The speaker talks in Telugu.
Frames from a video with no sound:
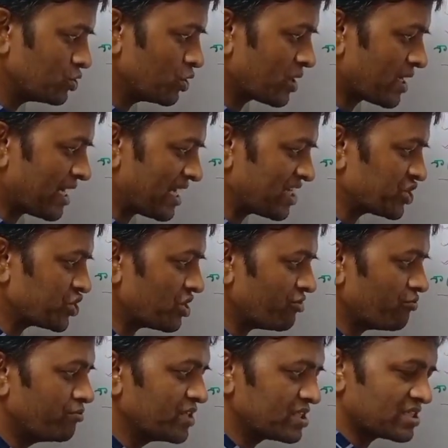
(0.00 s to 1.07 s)
సో కరెక్షన్
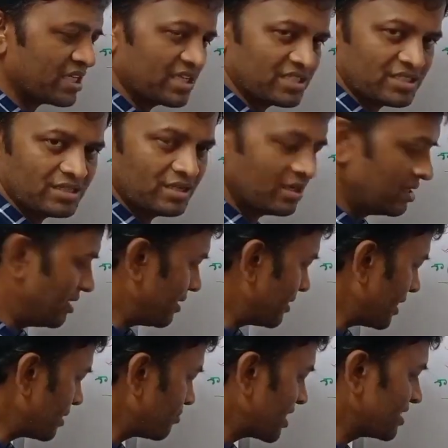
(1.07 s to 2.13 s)
ఆఫ్ మిస్టేక్స్
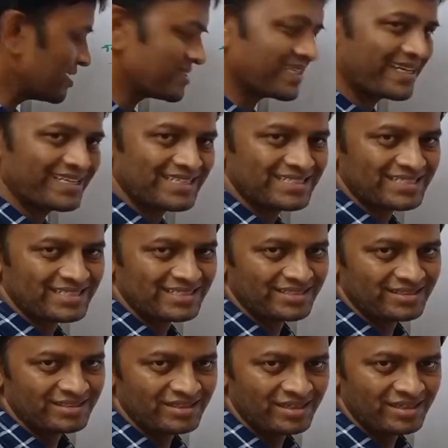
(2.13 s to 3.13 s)
డన్ బై ద సైంటిస్ట్